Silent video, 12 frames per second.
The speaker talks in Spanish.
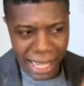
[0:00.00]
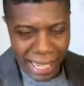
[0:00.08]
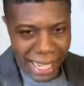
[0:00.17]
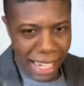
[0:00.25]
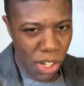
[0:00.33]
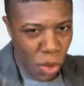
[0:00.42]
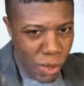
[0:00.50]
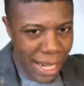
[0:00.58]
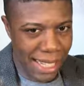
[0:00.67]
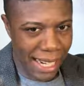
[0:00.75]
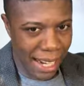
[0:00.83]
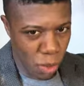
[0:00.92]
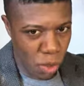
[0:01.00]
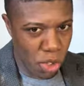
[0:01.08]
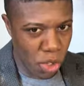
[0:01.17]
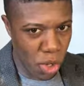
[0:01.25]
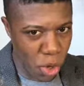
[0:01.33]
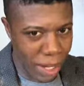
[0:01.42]
En algunas
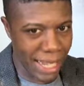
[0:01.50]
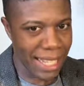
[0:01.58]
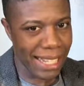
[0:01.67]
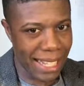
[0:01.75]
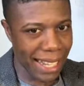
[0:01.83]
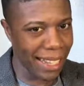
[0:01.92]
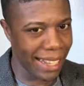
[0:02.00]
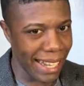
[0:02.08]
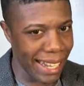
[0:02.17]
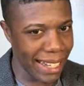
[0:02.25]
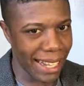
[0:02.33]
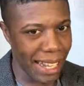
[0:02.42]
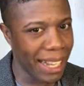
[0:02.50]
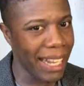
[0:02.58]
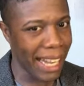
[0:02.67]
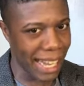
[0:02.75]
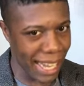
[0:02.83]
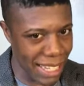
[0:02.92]
traducciones se entiende
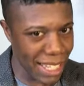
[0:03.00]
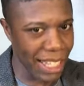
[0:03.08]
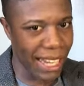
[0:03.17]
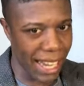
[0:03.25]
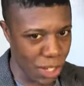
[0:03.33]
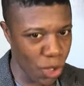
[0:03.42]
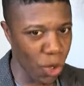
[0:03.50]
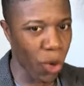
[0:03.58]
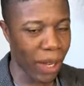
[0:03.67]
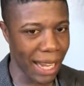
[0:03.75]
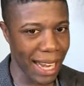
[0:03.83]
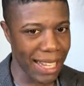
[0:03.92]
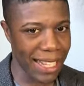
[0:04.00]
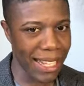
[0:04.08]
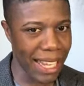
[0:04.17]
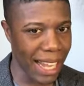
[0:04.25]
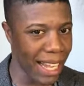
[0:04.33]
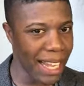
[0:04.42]
que es eso lo que él
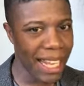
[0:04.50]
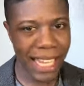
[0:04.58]
hacía